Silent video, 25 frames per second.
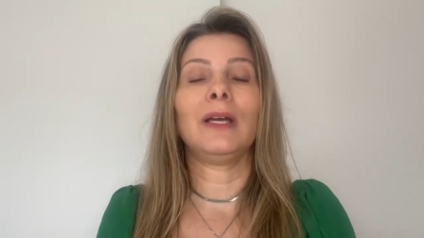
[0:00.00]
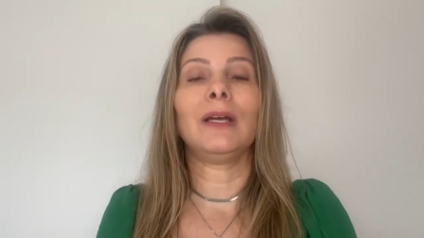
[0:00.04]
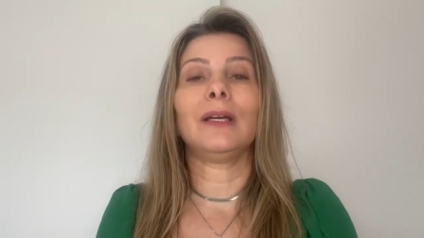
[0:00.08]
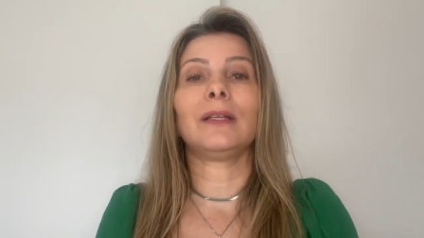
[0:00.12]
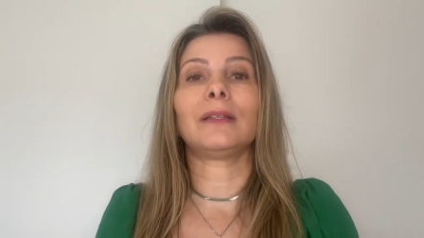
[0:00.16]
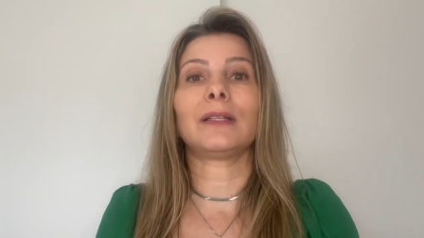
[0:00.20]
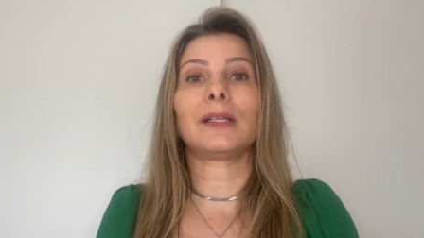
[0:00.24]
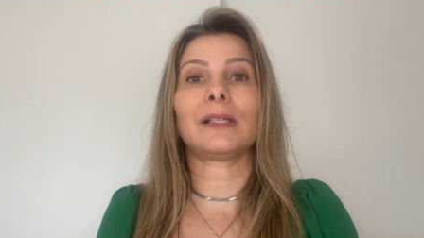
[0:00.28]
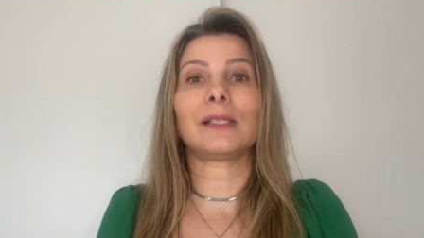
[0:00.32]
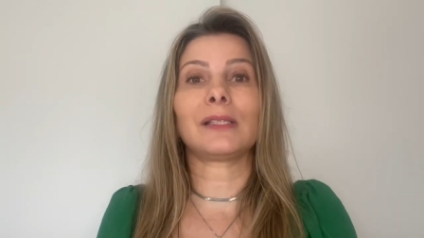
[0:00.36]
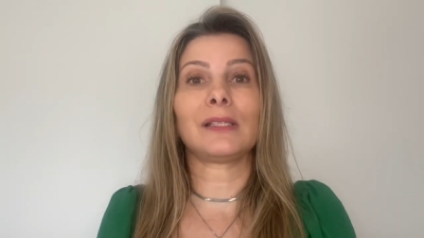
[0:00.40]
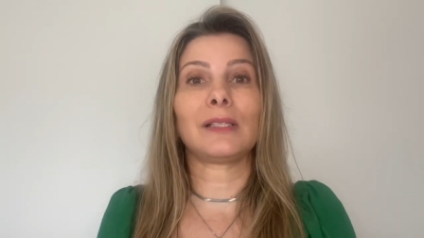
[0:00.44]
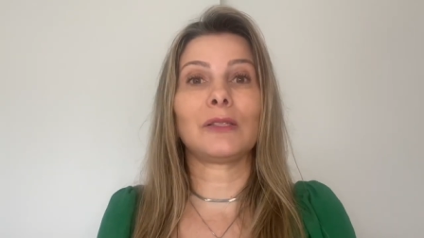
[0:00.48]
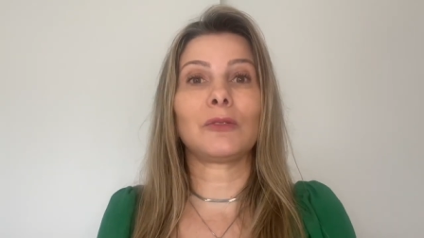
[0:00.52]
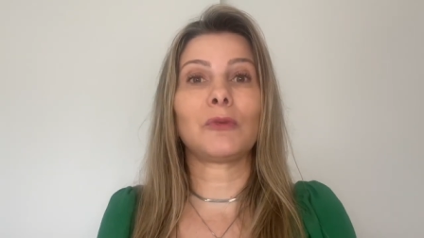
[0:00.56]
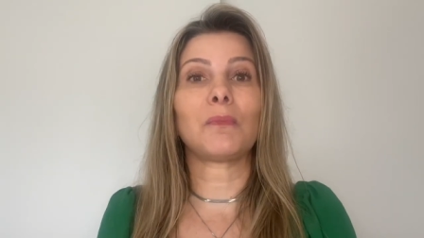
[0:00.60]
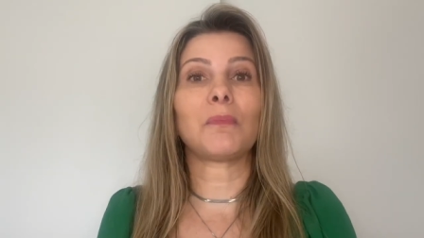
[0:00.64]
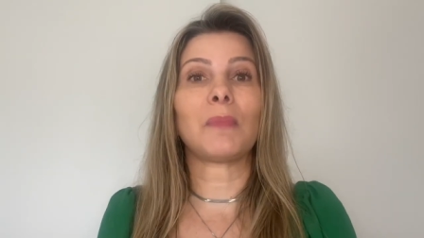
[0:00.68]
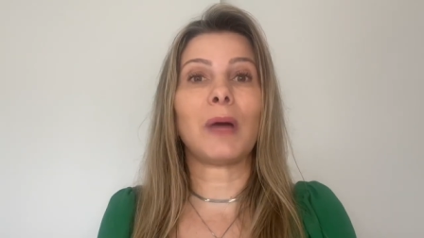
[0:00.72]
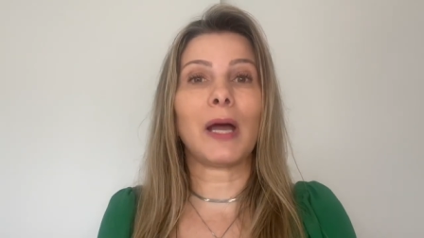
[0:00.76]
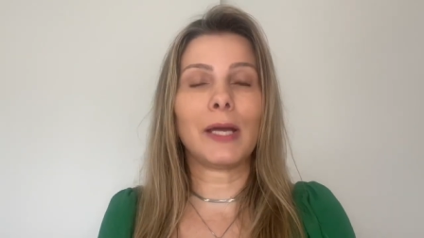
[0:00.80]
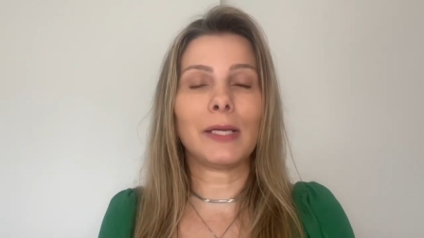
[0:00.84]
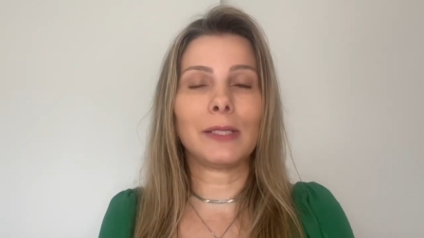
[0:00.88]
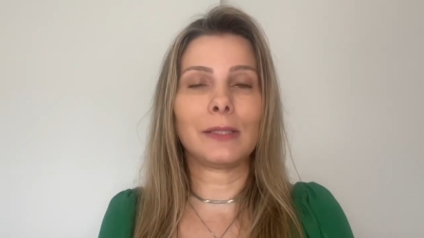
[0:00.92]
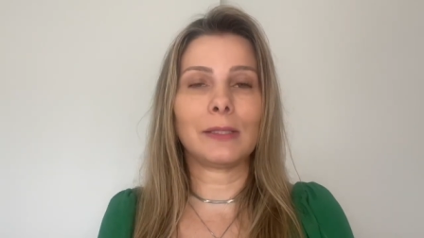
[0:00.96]
trazendo
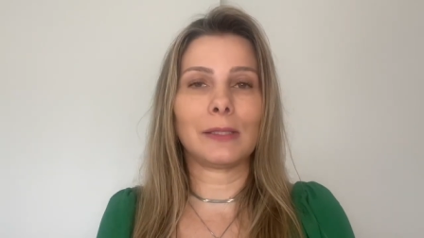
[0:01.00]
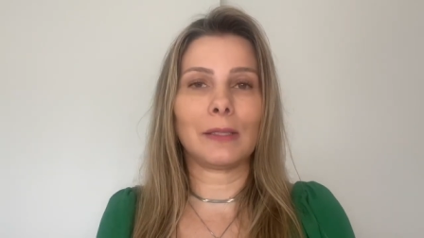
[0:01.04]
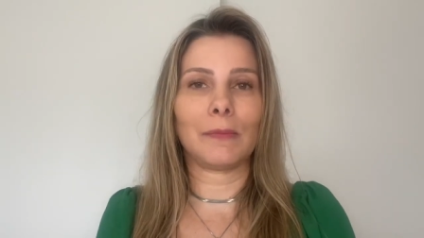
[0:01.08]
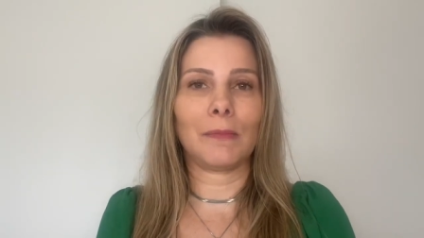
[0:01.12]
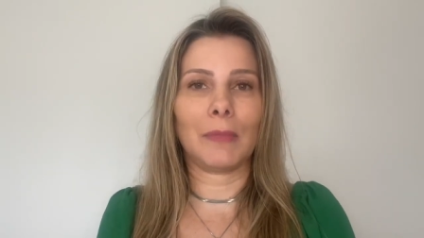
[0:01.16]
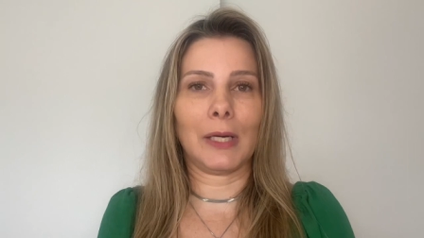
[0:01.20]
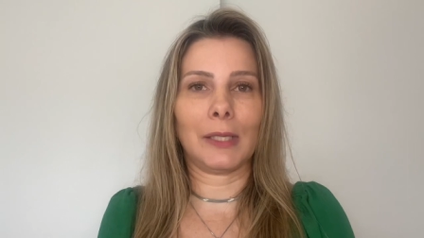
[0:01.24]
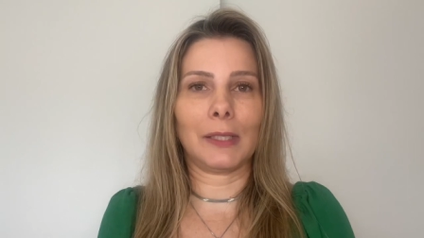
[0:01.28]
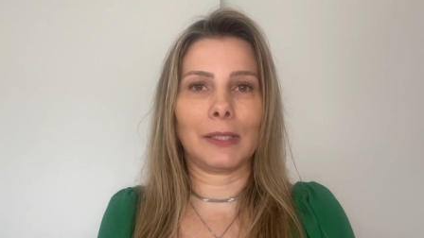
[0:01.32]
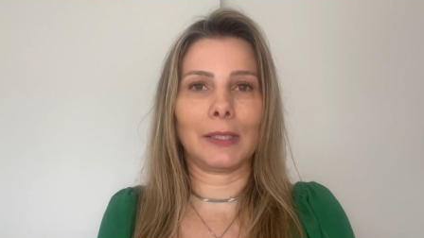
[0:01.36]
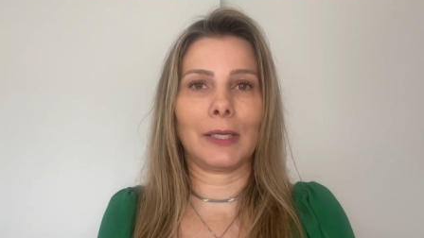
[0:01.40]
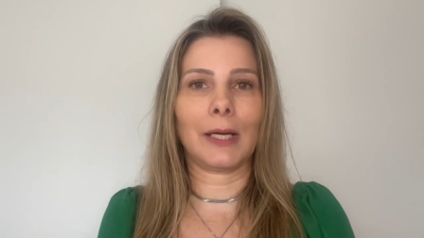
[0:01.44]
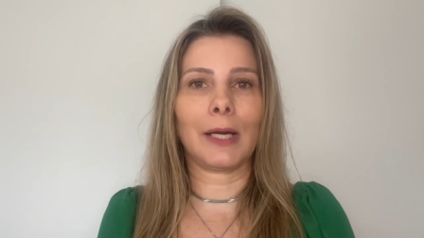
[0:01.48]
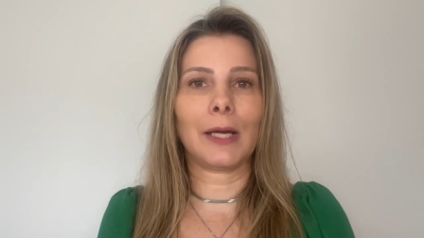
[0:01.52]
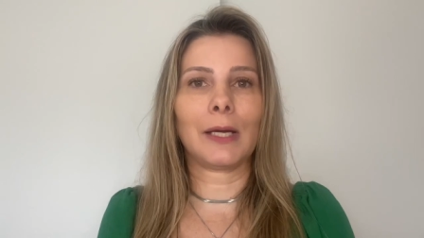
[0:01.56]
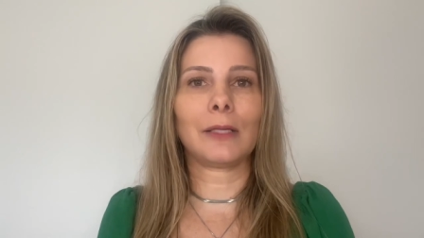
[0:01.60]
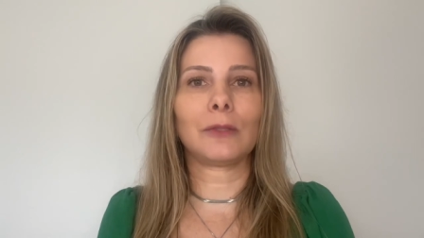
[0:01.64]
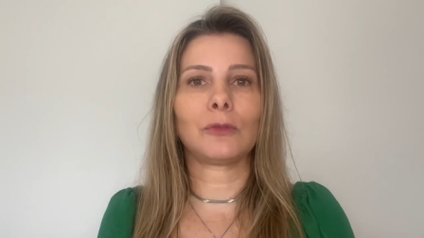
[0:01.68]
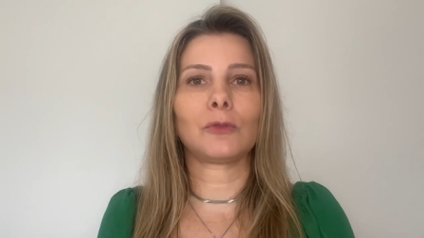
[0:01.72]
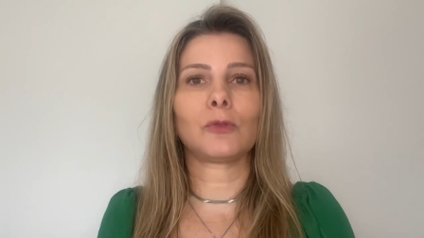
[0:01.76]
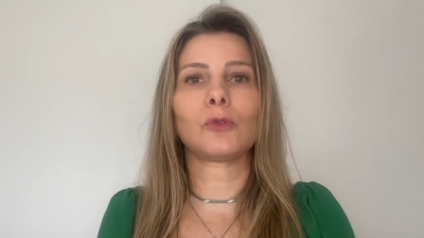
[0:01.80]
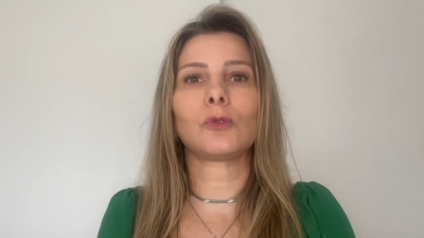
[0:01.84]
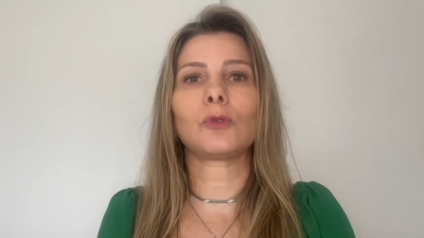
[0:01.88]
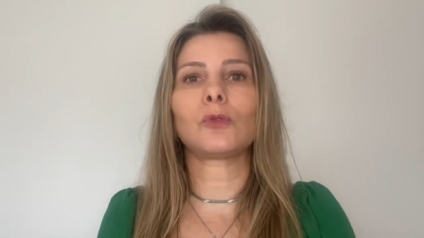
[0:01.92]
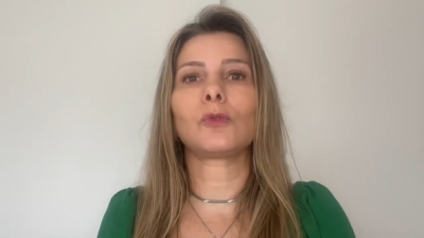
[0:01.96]
mais
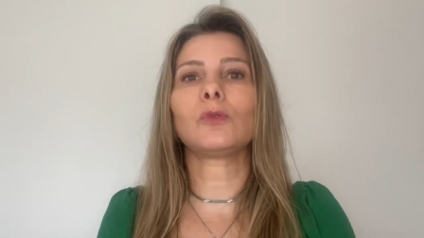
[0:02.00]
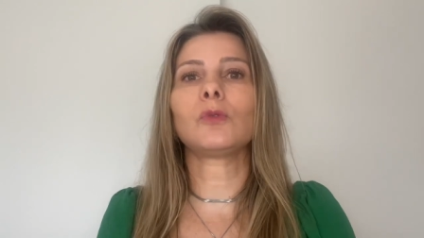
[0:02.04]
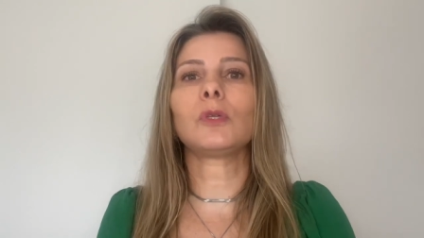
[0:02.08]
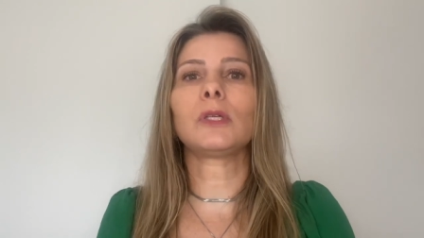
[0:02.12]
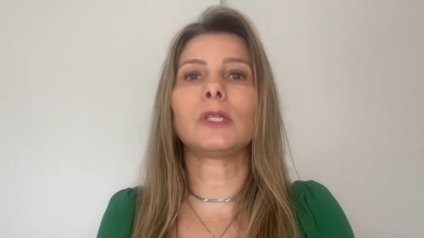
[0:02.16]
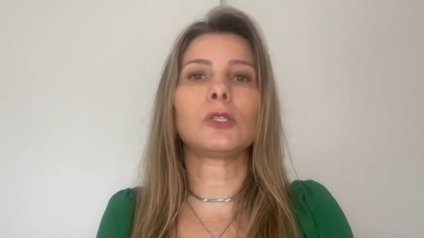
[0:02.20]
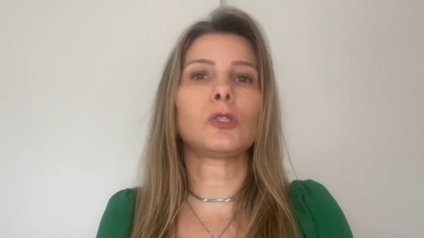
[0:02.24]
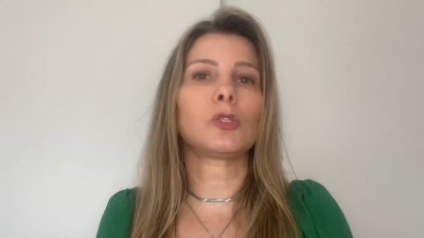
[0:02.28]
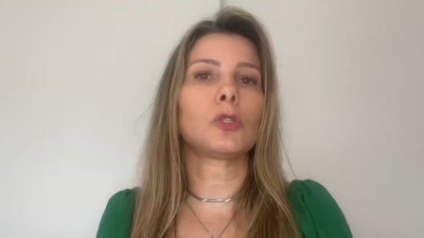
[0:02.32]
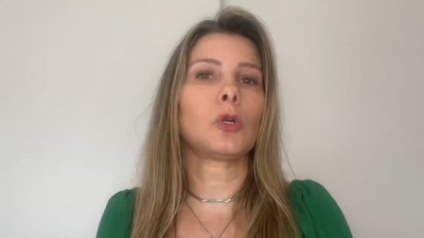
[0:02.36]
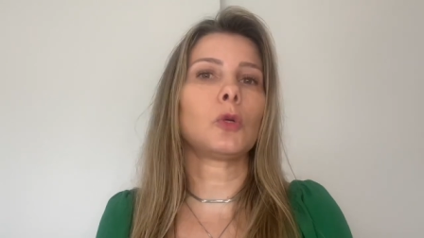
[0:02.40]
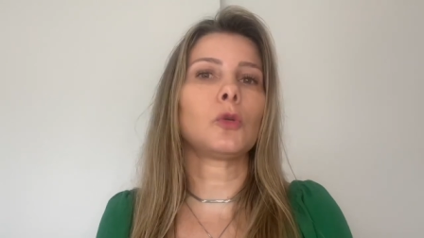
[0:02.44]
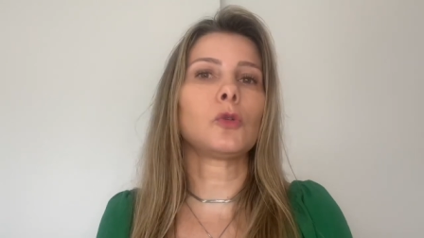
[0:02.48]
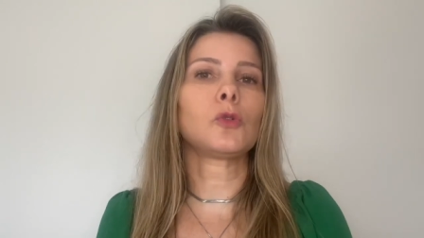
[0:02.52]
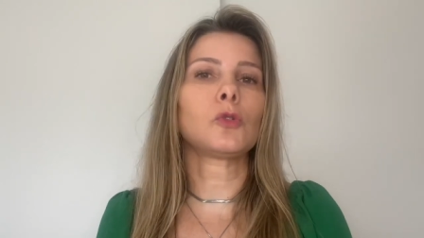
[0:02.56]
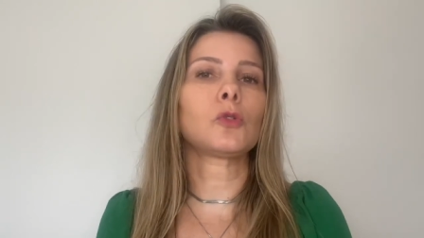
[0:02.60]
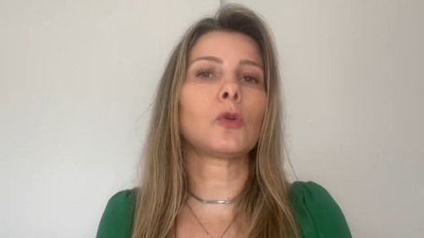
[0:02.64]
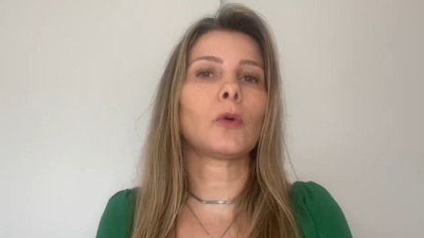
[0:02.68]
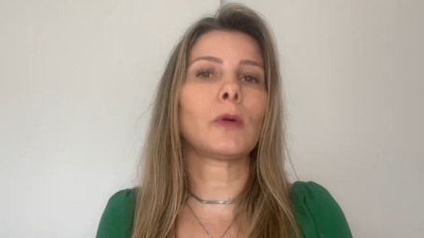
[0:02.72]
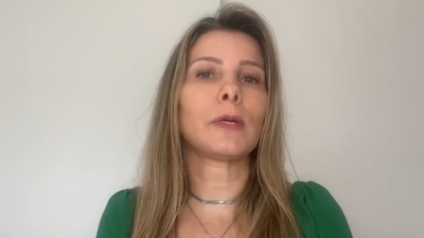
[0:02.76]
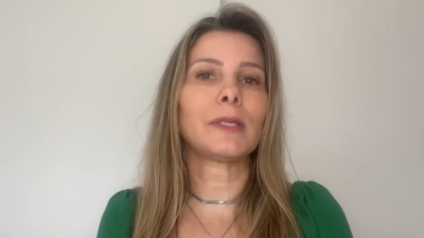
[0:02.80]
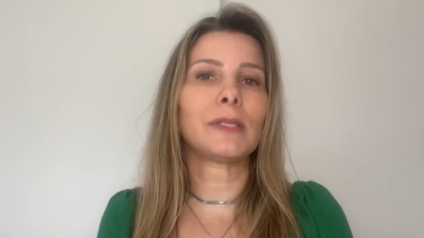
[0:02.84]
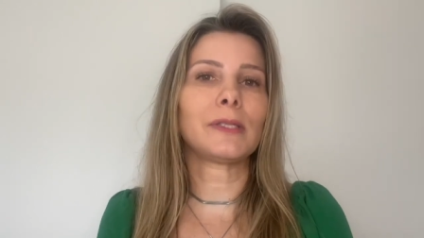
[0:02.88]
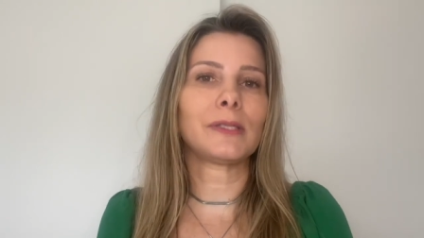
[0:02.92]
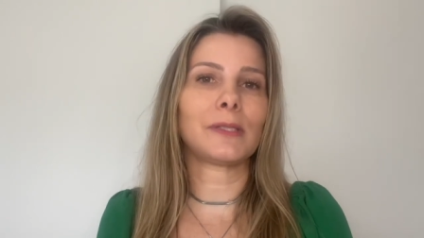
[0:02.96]
emaranhados do que
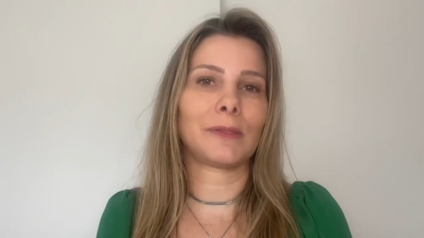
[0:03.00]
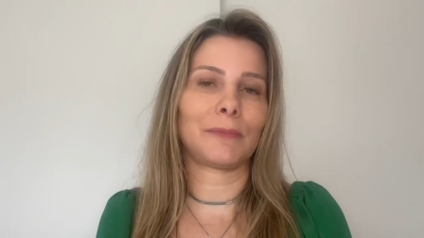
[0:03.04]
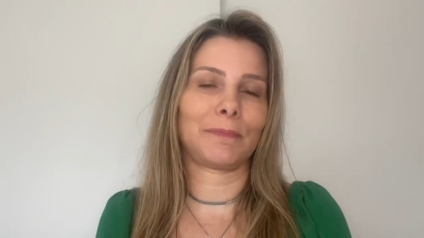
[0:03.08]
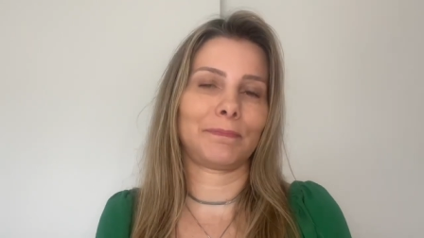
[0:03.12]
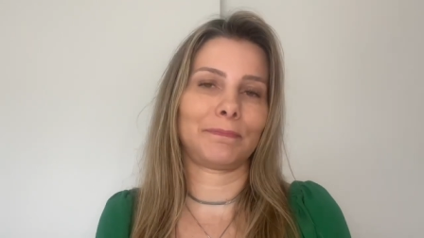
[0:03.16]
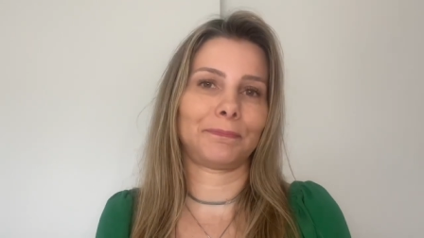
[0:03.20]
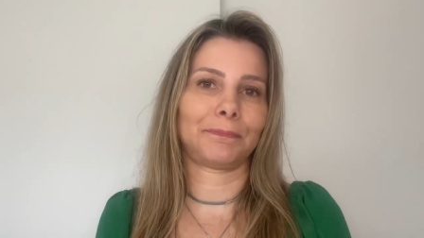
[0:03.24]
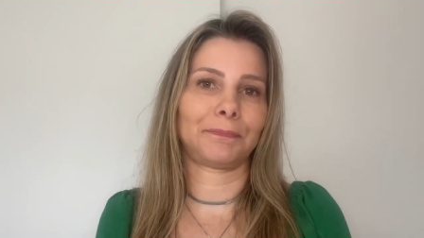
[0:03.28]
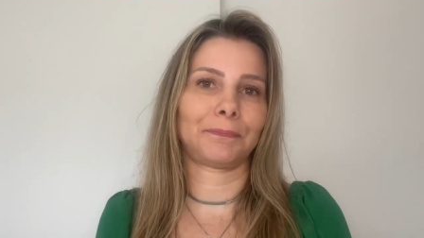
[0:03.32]
soluções.